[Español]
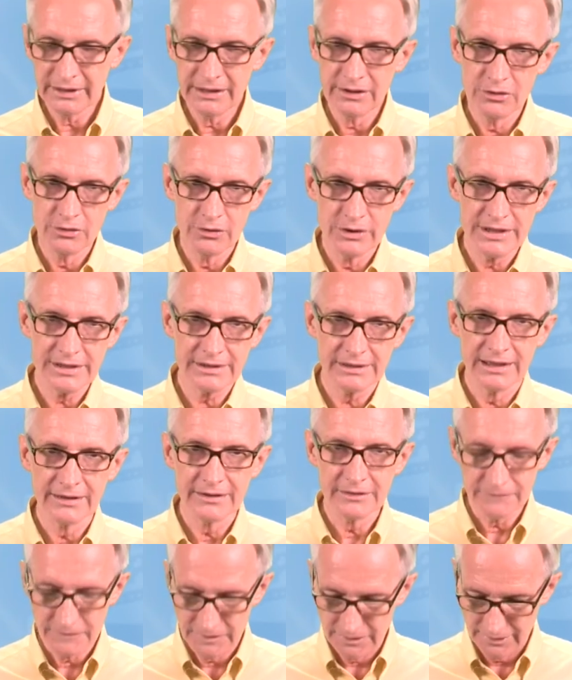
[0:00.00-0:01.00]
no está
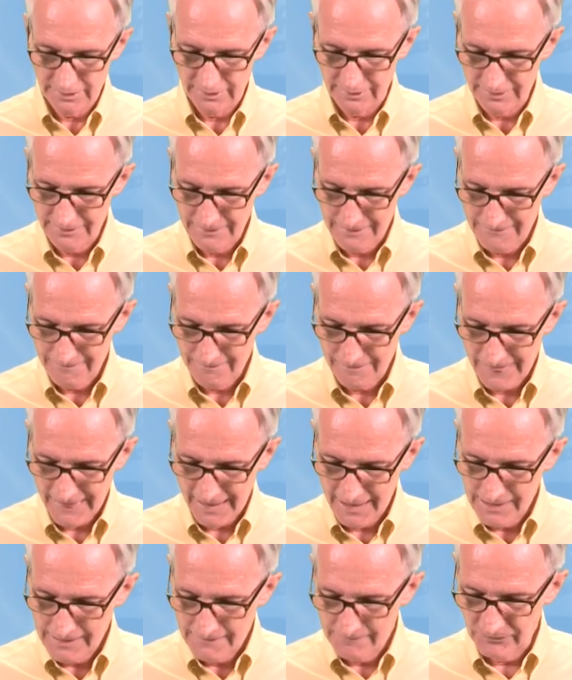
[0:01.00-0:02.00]
definida
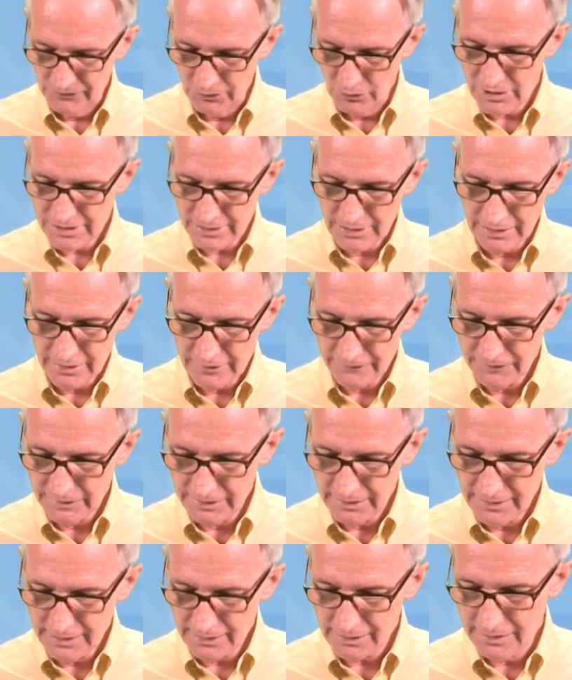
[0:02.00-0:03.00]
no está
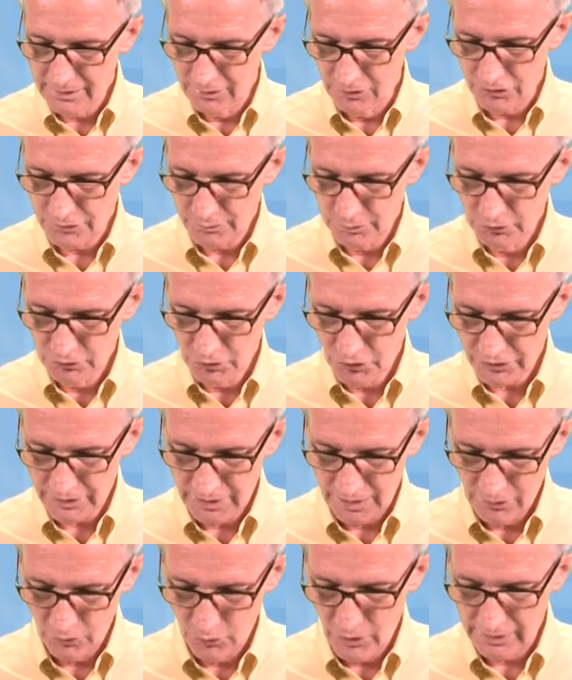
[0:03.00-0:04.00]
definida en los puntos que
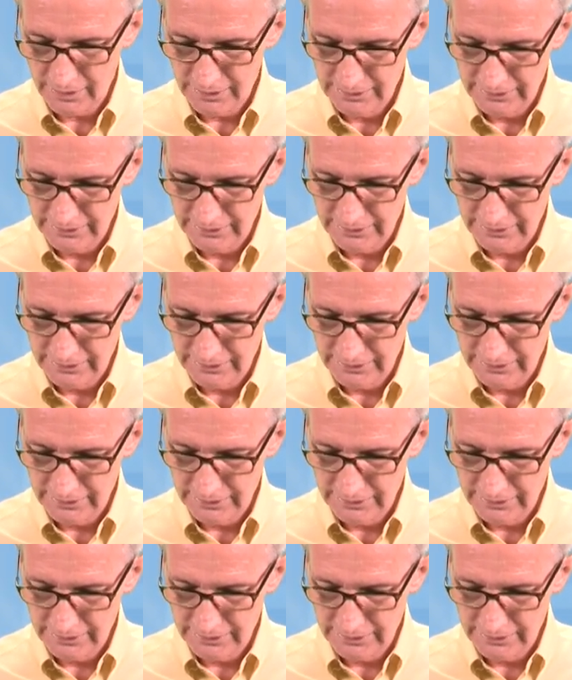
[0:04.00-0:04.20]
anulan el